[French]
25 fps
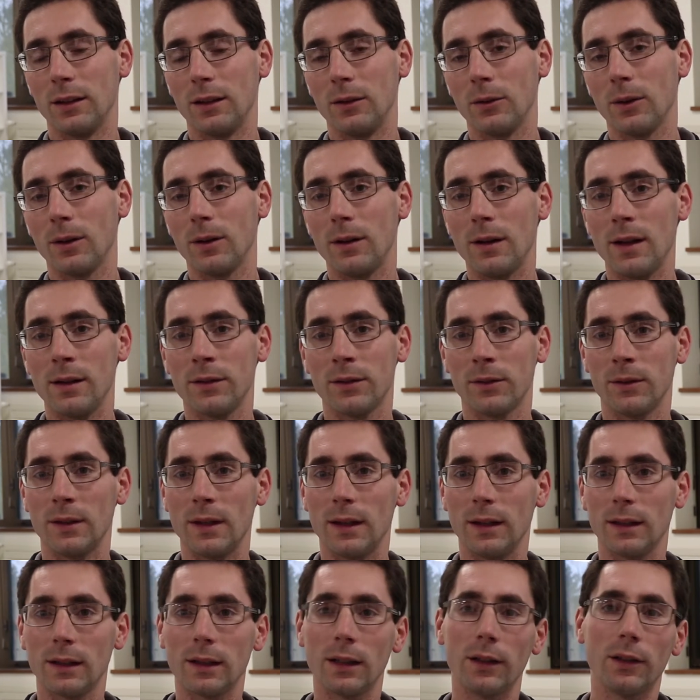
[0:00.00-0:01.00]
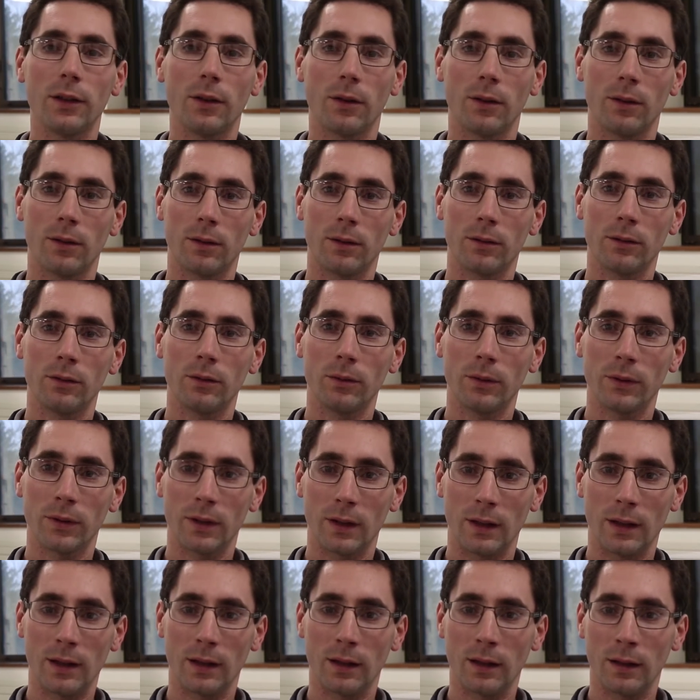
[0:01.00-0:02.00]
le relationnel client, tout ce
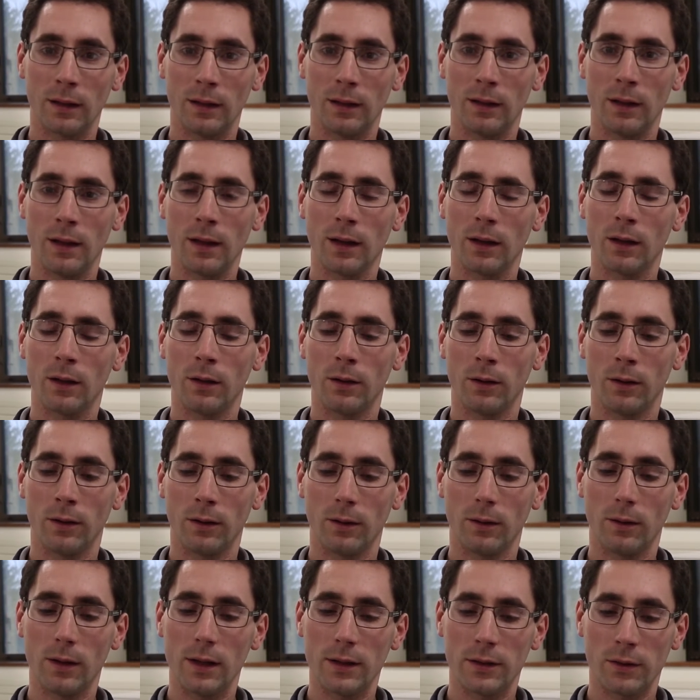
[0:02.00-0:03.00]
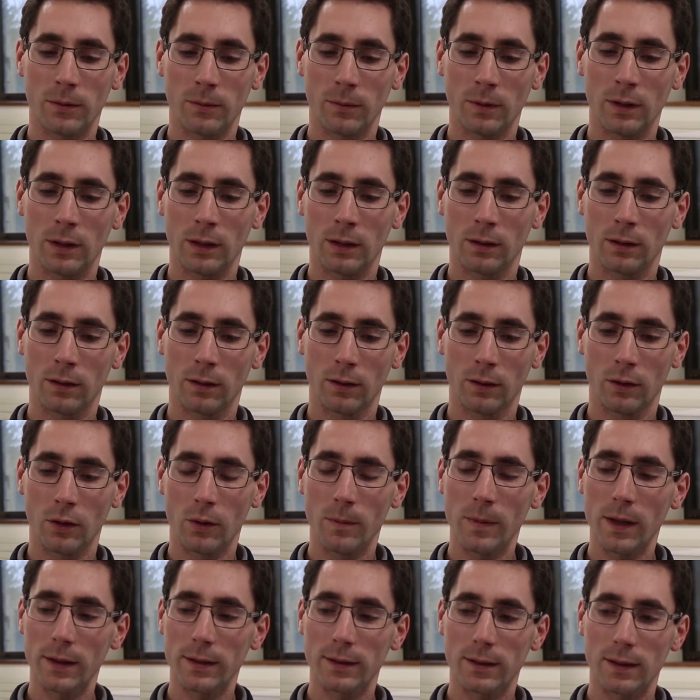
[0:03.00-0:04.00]
qui est euh, relation
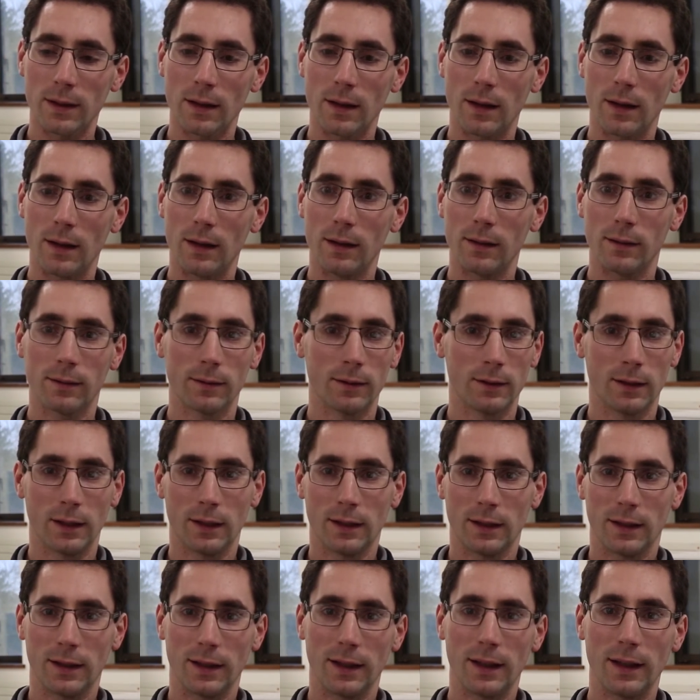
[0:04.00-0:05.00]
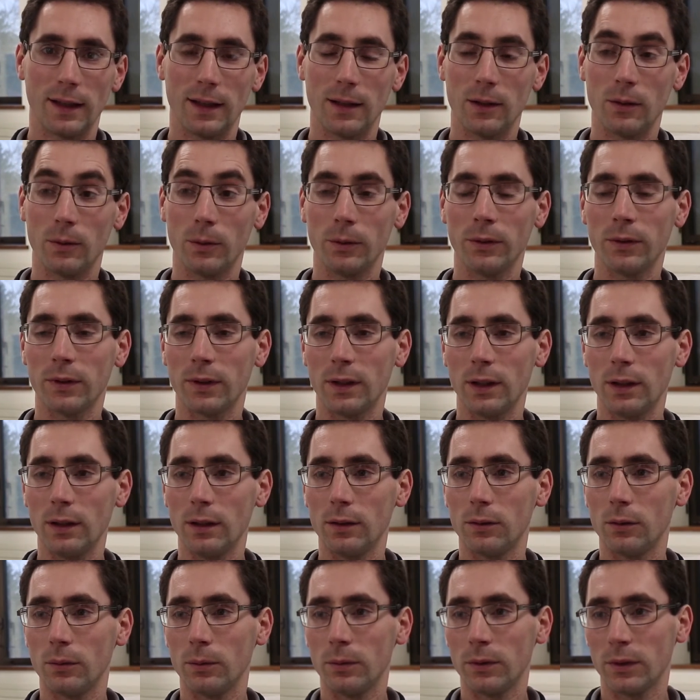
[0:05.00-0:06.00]
commerciale et
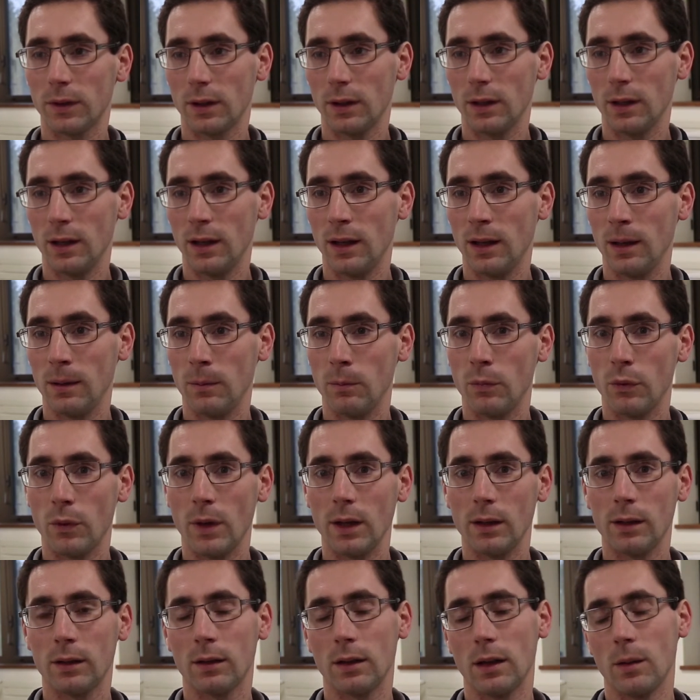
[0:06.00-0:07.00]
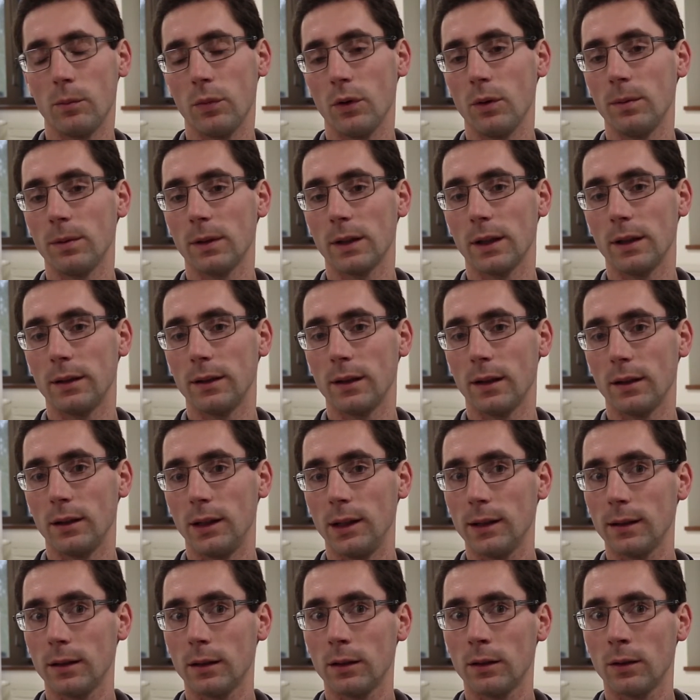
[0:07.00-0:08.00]
aussi tout ce qui est, peut être la propriété
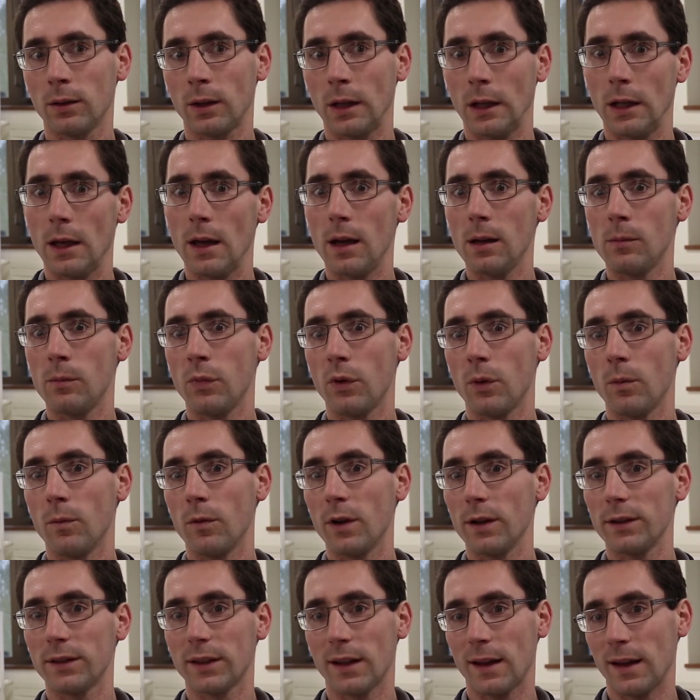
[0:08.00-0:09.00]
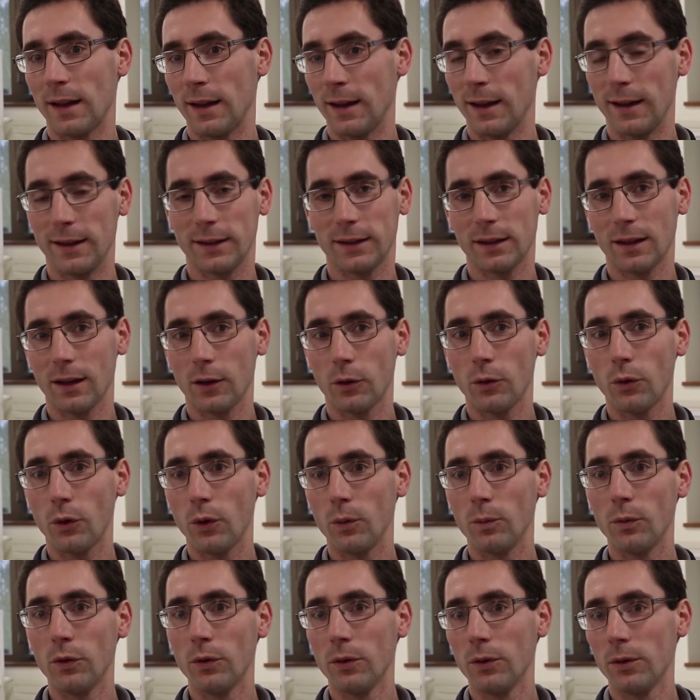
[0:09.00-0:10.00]
industrielle. Pour moi, c'est un,
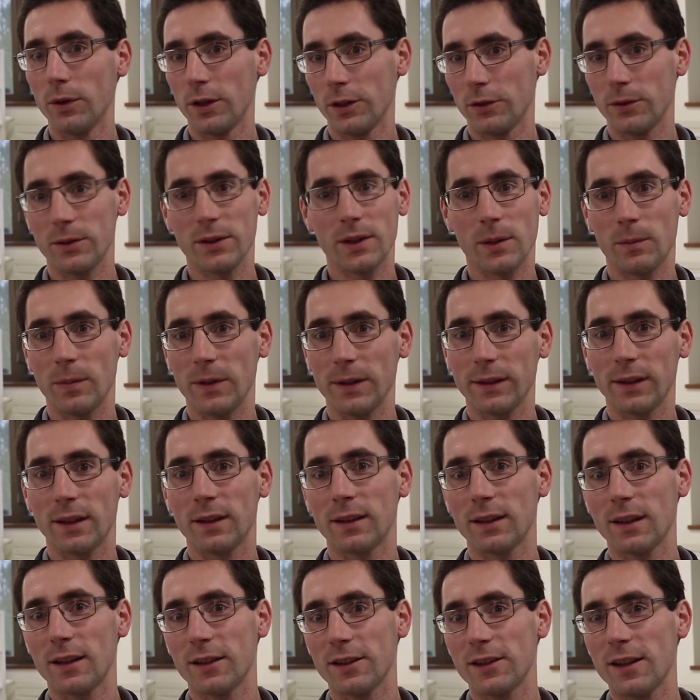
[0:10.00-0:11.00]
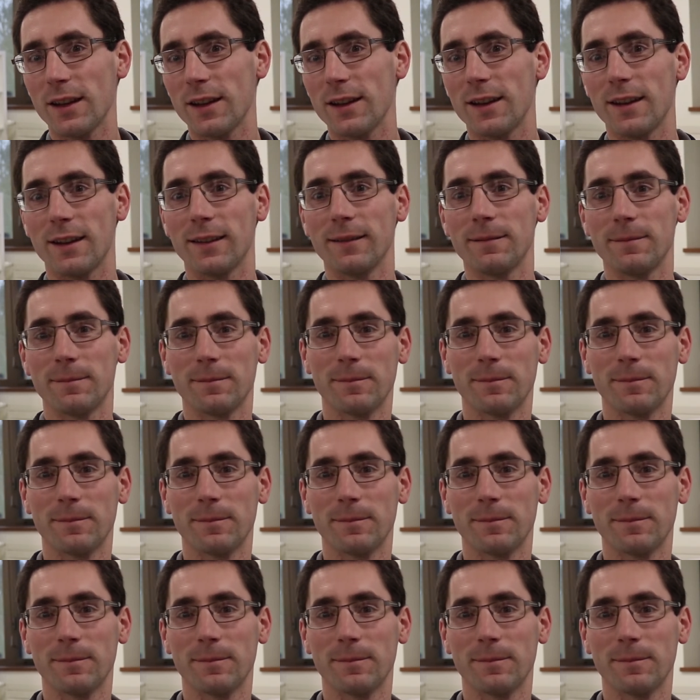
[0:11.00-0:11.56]
gros mot et je ne sais pas ce qui se cache derrière.